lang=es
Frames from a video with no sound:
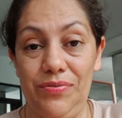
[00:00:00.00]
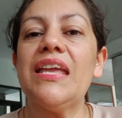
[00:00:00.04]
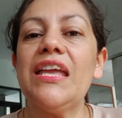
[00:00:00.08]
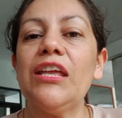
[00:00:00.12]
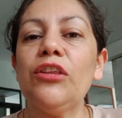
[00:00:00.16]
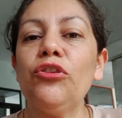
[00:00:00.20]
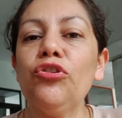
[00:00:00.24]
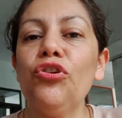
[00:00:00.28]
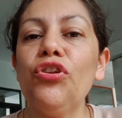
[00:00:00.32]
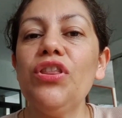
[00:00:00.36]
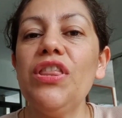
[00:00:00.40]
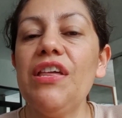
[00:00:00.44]

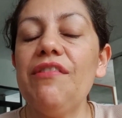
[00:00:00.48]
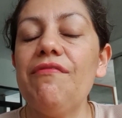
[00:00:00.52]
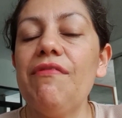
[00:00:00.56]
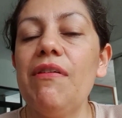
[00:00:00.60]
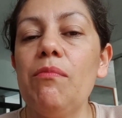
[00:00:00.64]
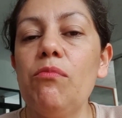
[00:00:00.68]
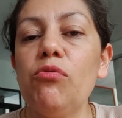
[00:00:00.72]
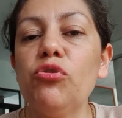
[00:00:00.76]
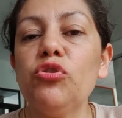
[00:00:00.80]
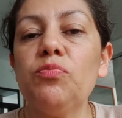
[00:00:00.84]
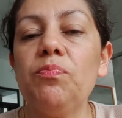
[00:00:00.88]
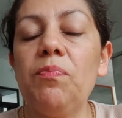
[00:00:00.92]
Que no
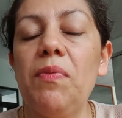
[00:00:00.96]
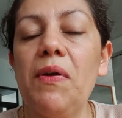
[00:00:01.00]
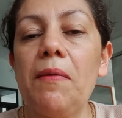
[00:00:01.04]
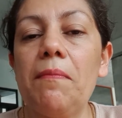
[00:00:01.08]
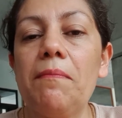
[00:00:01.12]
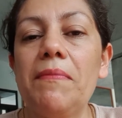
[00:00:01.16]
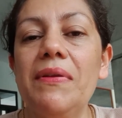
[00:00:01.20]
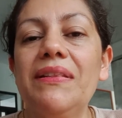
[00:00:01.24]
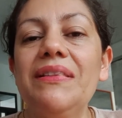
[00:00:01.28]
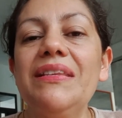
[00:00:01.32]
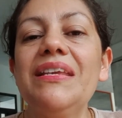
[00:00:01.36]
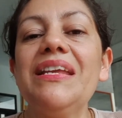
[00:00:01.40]
debemos
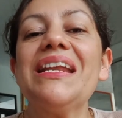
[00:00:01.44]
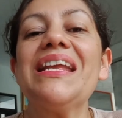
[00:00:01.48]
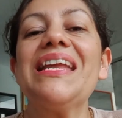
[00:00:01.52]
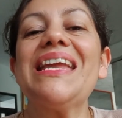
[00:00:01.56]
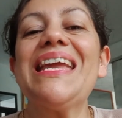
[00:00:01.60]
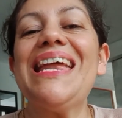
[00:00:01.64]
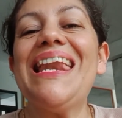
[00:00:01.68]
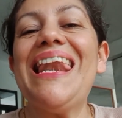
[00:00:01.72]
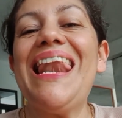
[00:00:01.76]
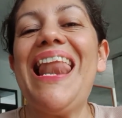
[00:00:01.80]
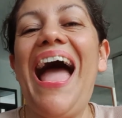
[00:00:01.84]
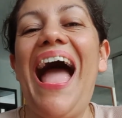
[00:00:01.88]
permitir
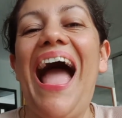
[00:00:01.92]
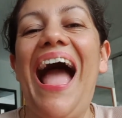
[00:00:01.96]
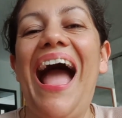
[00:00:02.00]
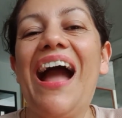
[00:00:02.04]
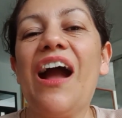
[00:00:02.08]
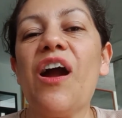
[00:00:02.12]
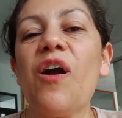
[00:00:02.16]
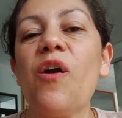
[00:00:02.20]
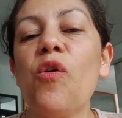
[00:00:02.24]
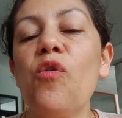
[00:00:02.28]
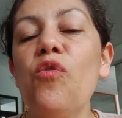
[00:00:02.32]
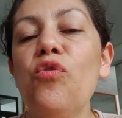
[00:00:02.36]
que la
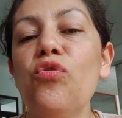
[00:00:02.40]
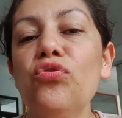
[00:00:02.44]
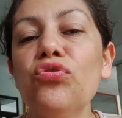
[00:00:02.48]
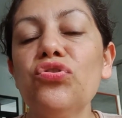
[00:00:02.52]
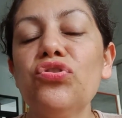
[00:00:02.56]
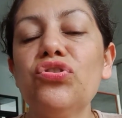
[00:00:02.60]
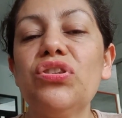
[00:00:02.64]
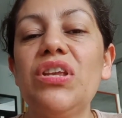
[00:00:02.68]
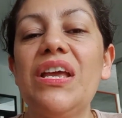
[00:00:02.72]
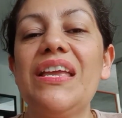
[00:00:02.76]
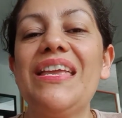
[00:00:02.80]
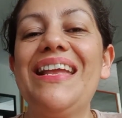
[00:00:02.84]

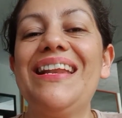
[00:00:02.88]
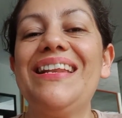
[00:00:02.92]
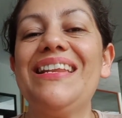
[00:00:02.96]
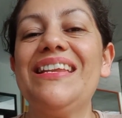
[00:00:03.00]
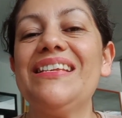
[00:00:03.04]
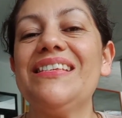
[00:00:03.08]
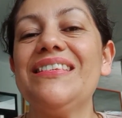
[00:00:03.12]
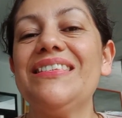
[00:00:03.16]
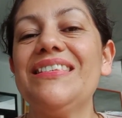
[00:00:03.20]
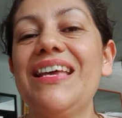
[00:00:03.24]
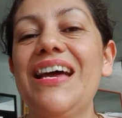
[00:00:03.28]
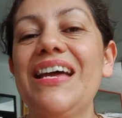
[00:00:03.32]
angustia y el
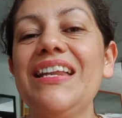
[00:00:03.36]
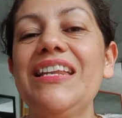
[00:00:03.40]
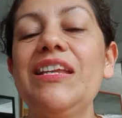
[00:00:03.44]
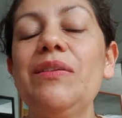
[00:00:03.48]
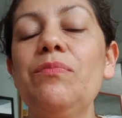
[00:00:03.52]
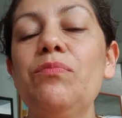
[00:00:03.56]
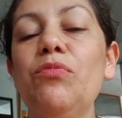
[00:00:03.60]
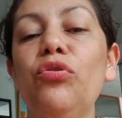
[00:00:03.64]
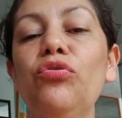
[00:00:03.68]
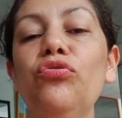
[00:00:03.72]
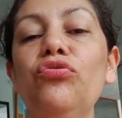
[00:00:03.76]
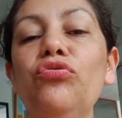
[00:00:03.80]

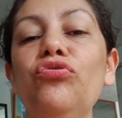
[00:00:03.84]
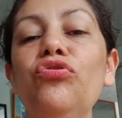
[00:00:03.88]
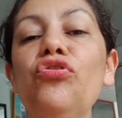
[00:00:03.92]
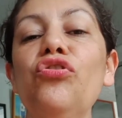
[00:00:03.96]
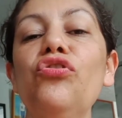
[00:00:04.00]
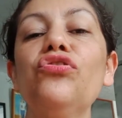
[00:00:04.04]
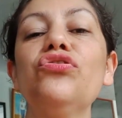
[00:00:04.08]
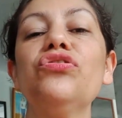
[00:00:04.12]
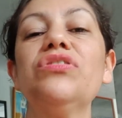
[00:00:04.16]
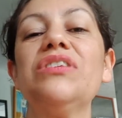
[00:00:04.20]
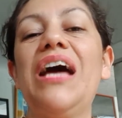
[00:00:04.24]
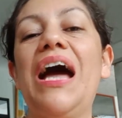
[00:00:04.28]
desánimo
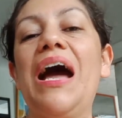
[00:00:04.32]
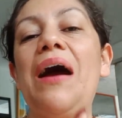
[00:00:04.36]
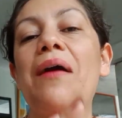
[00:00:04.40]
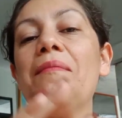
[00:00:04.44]
nos